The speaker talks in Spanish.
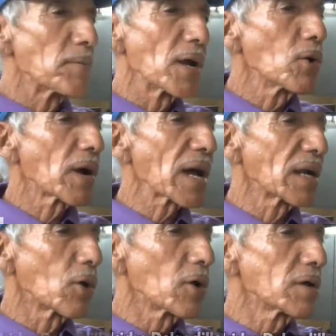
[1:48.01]
primer lugar,
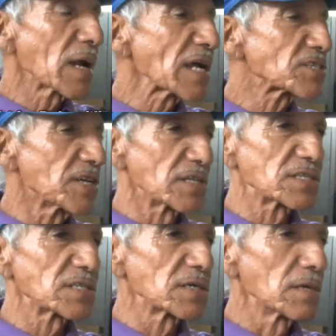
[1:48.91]
le doy
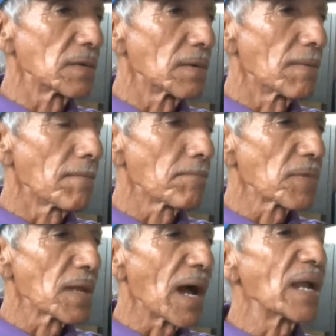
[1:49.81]
gracias
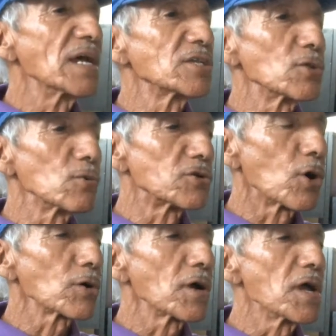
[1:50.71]
a la
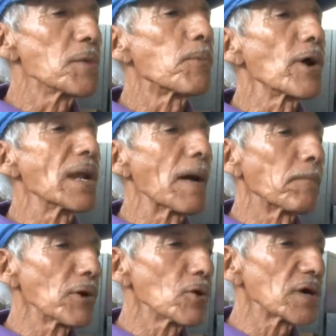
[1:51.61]
institución y por el
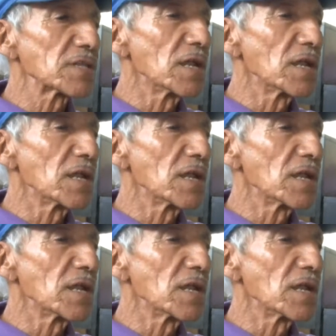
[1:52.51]
apoyo que he